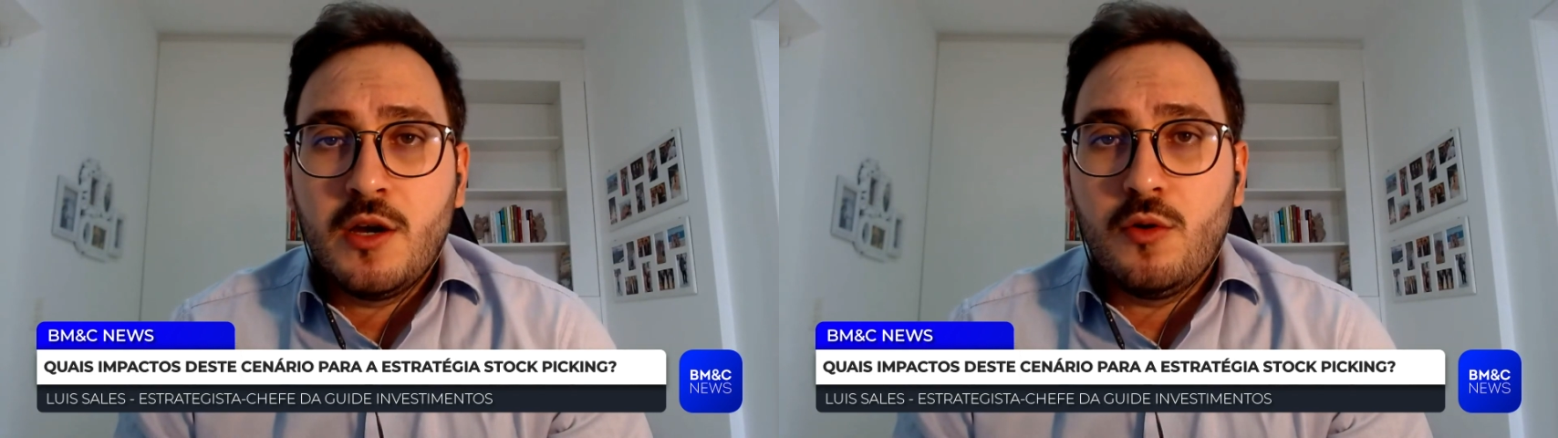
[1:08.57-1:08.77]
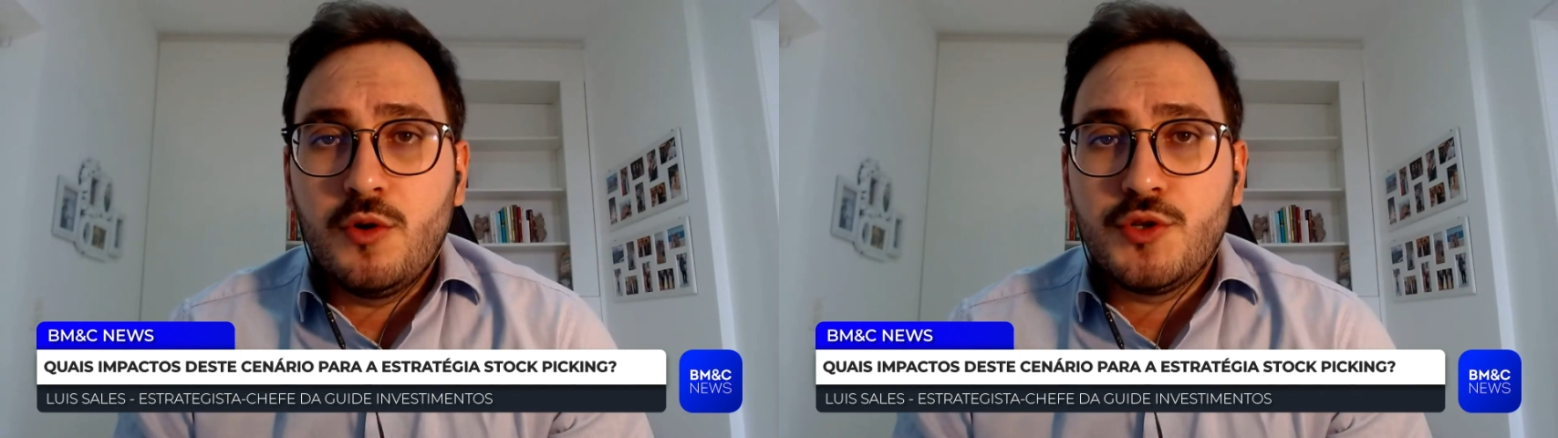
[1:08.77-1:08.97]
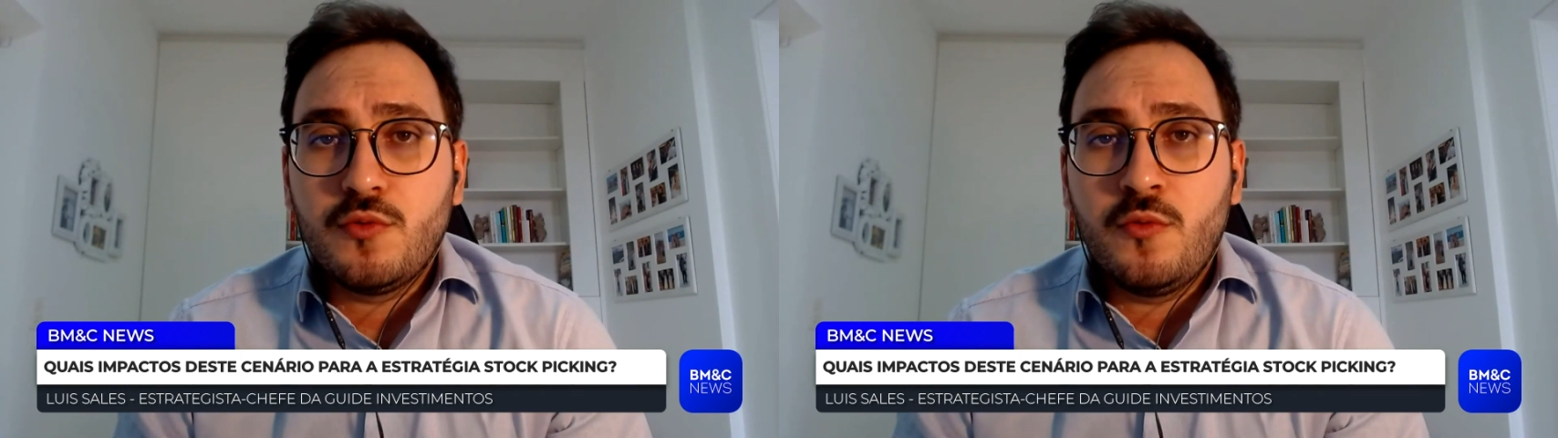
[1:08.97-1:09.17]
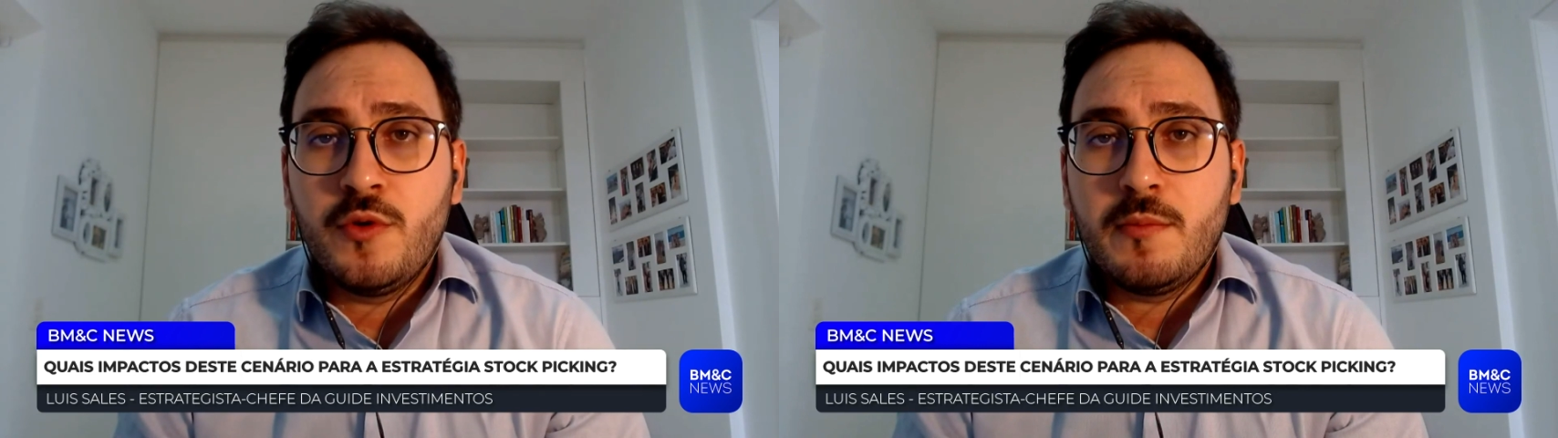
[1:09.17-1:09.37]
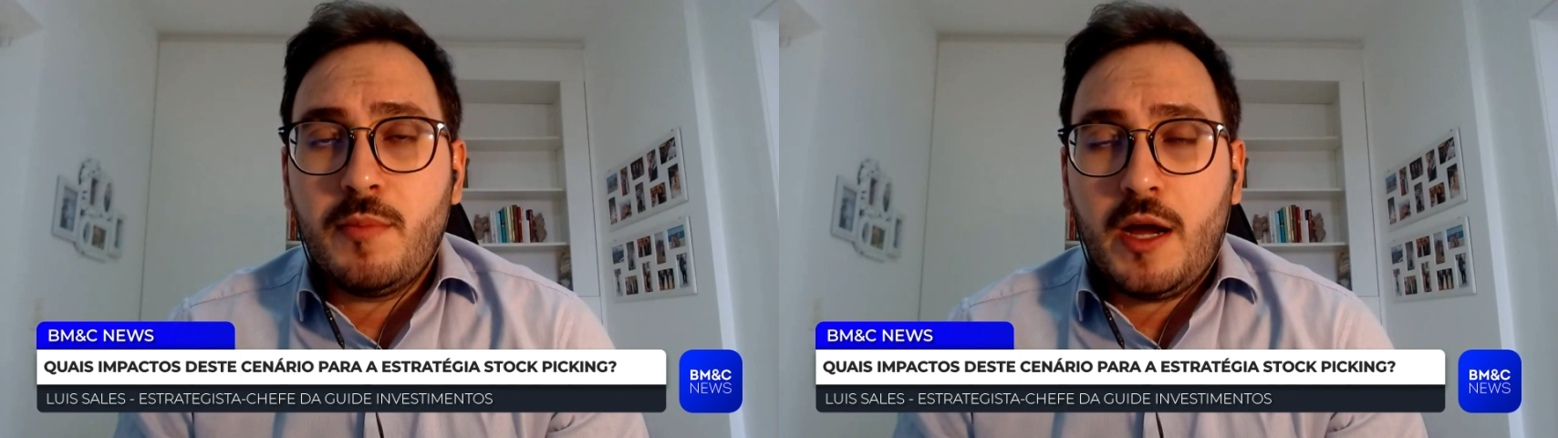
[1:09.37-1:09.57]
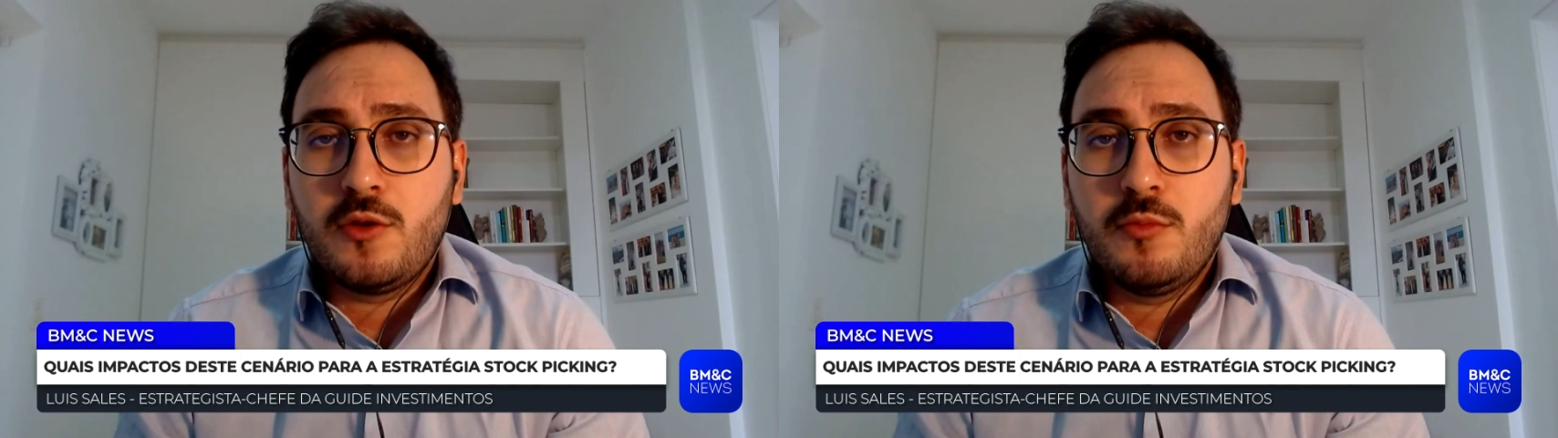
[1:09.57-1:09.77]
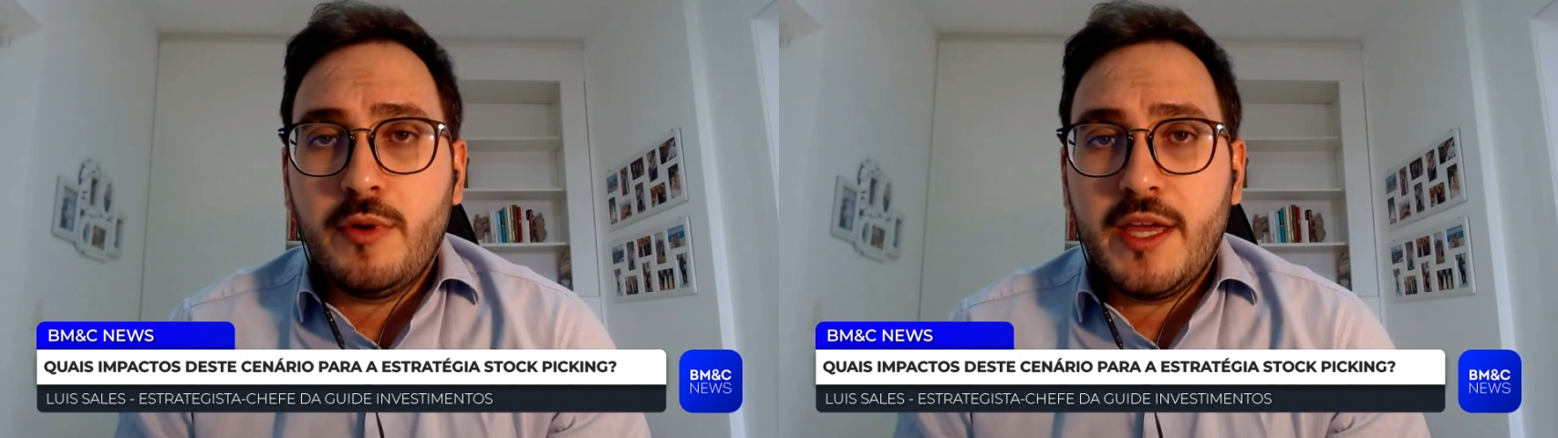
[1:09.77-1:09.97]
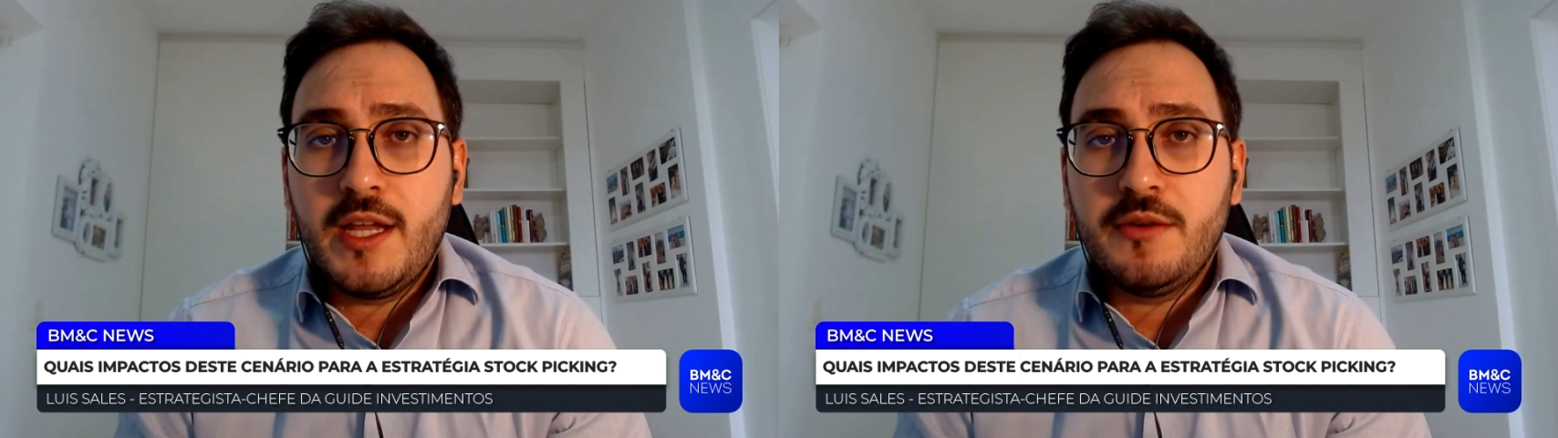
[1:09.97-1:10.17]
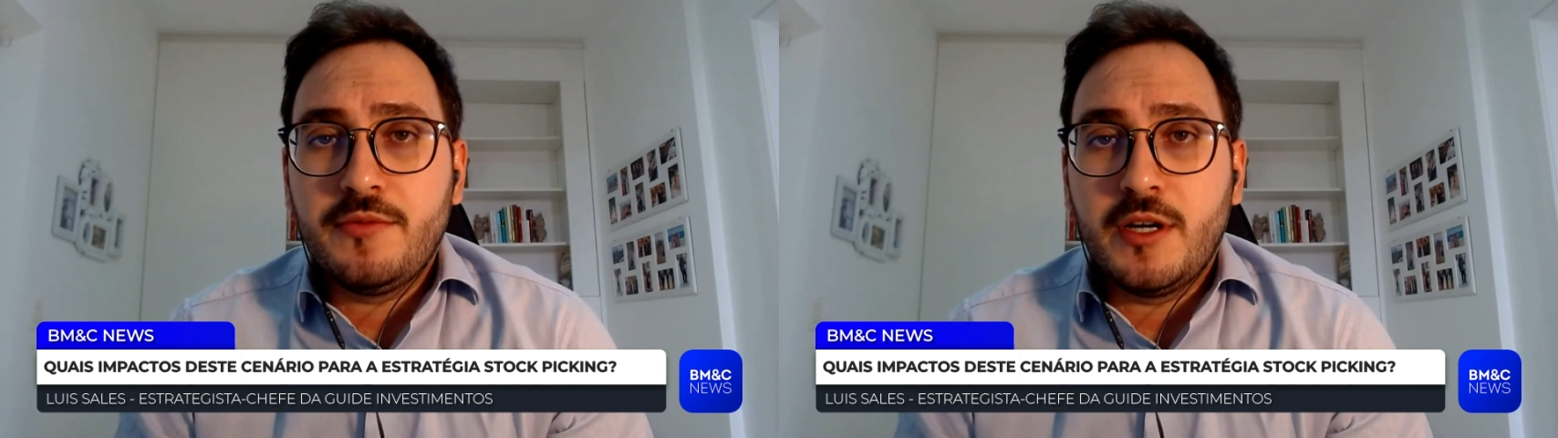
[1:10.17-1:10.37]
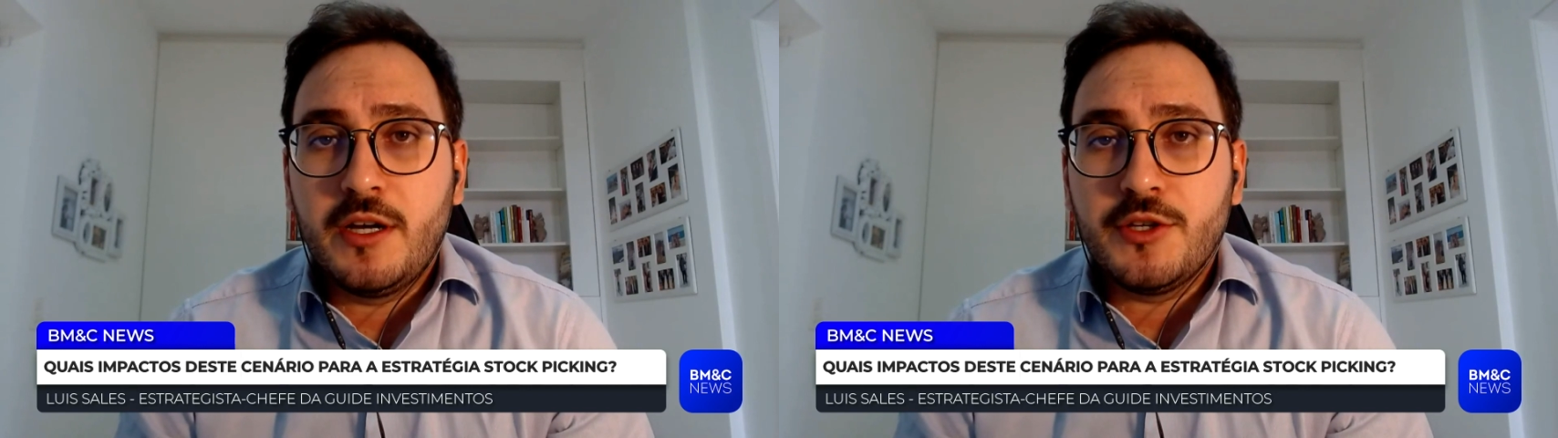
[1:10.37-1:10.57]
hoje um impacto bem
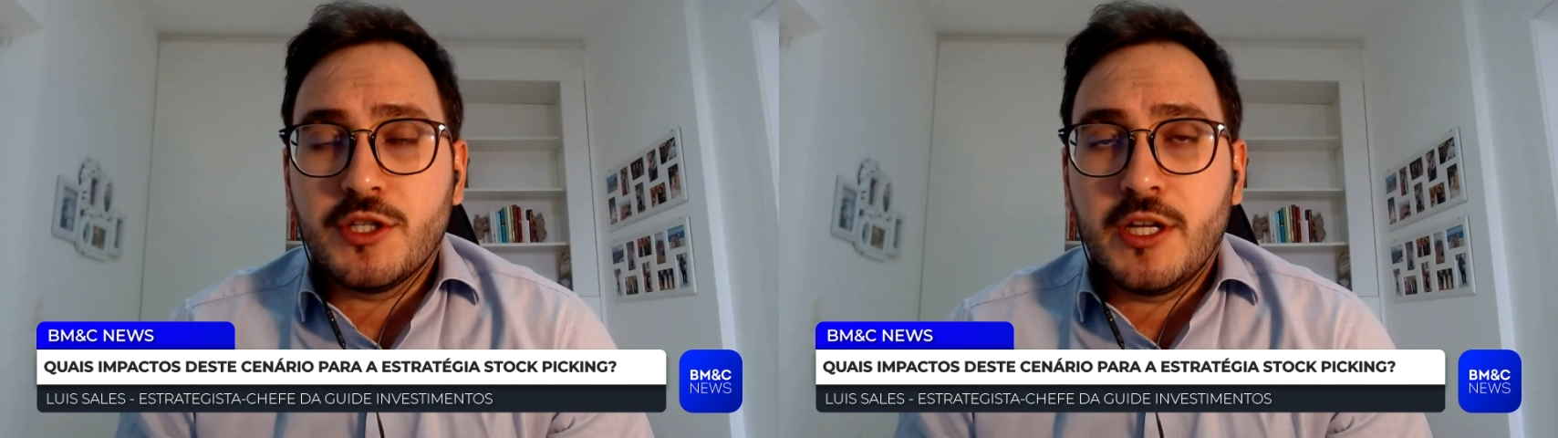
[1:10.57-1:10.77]
relevante.